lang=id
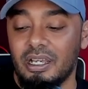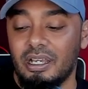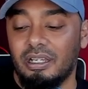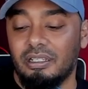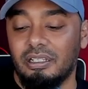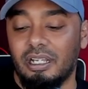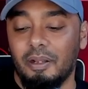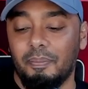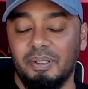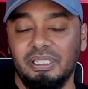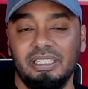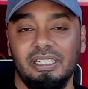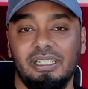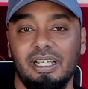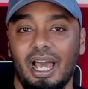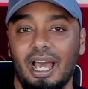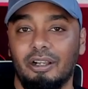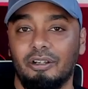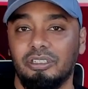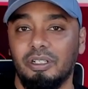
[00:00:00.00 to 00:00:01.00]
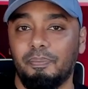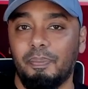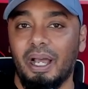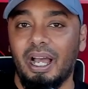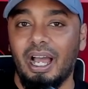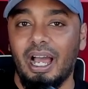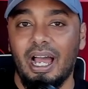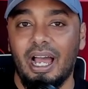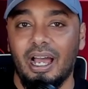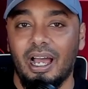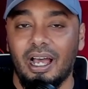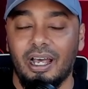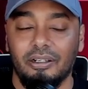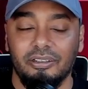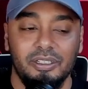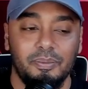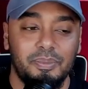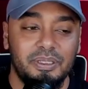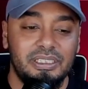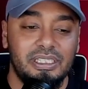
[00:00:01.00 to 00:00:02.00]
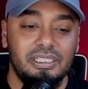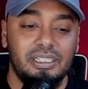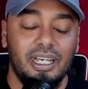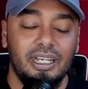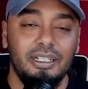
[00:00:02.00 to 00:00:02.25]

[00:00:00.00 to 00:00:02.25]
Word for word: jadi Persija harusnya peka harusnya Persija